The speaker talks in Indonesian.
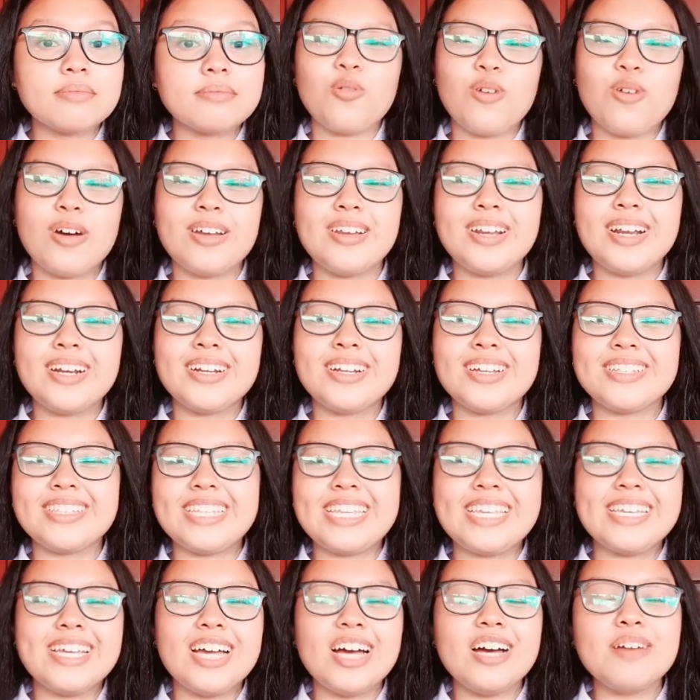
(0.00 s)
Kuadran
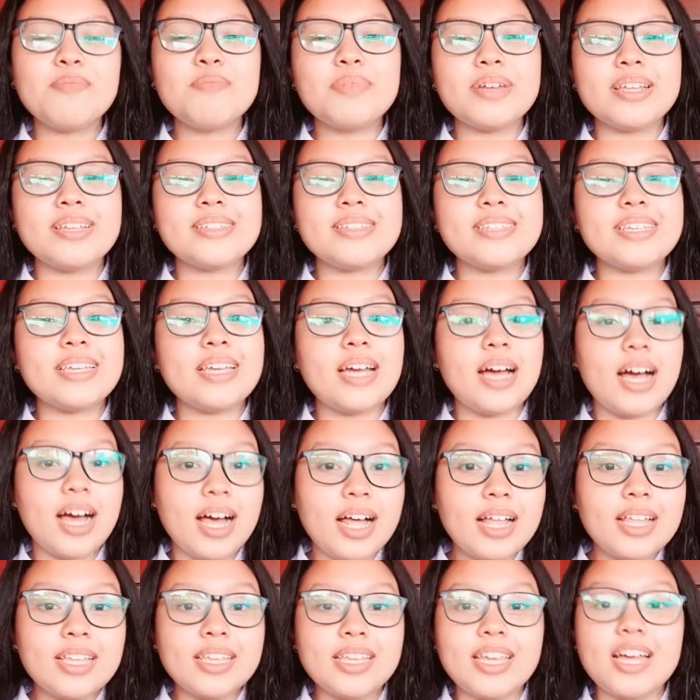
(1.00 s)
ketiga berisi
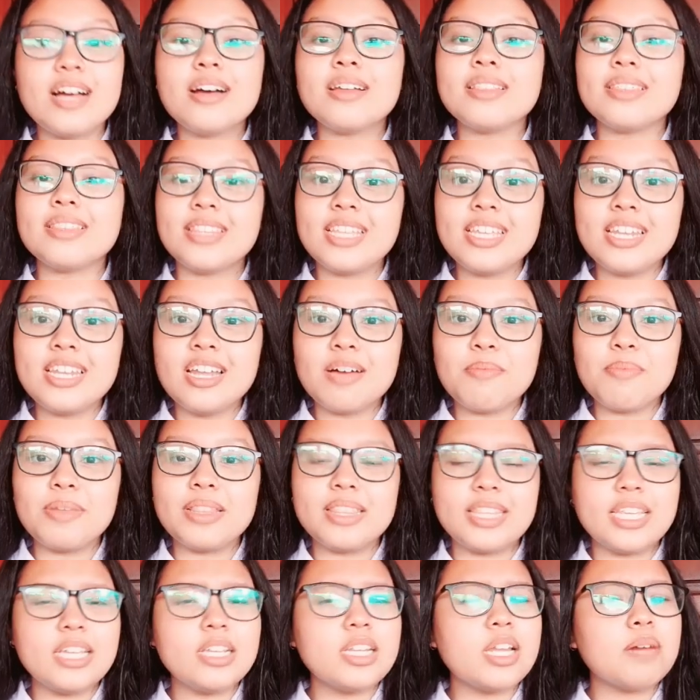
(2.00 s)
hal yang tidak
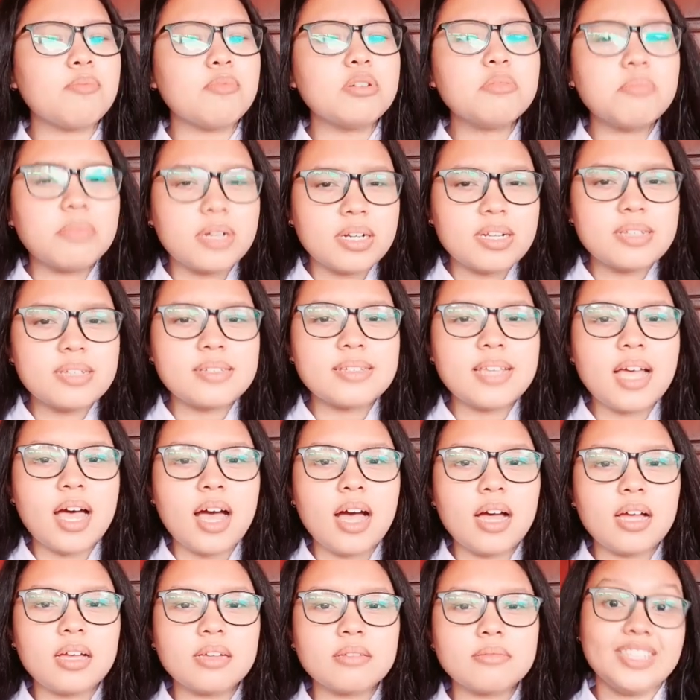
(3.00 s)
penting namun
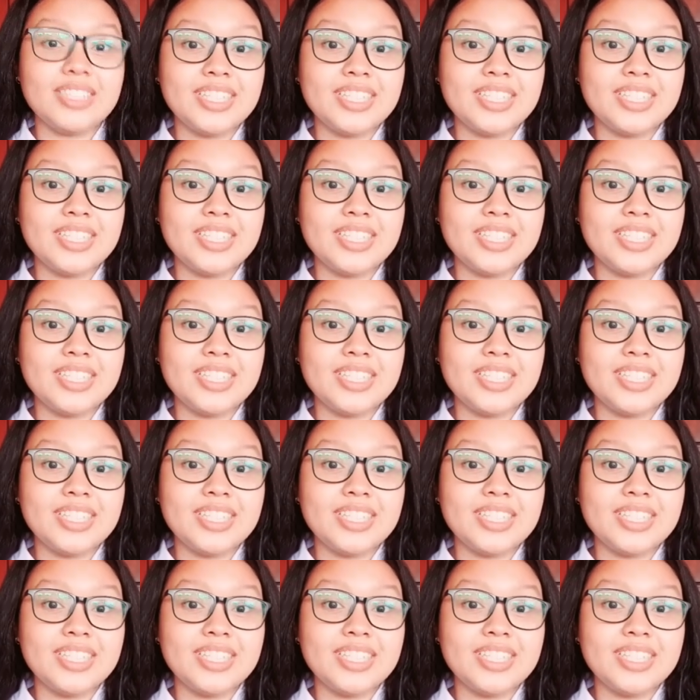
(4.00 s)
mendesak.